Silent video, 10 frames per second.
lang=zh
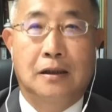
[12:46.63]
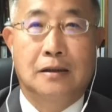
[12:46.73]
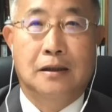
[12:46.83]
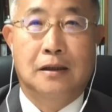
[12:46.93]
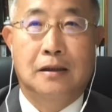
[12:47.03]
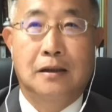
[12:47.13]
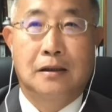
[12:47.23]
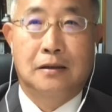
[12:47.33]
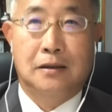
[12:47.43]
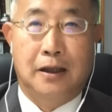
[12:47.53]
的这个
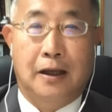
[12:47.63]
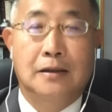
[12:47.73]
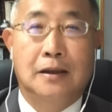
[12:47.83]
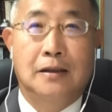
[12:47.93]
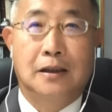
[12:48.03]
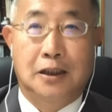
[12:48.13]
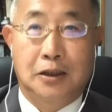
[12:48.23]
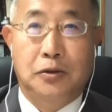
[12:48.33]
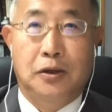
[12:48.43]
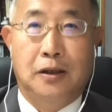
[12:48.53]
连任的
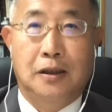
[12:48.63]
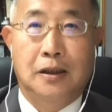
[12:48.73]
竞选，